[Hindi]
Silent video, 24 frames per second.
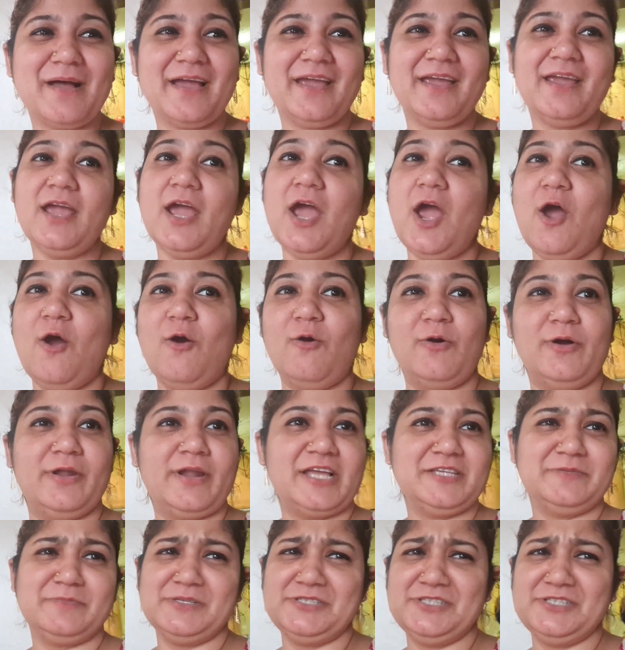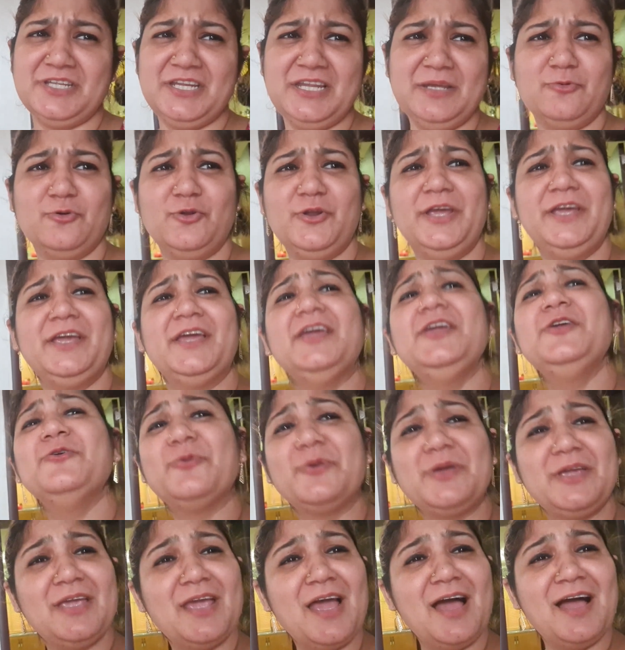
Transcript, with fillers: बाय और आज बच्चे नहीं बोलेंगे क्योंकि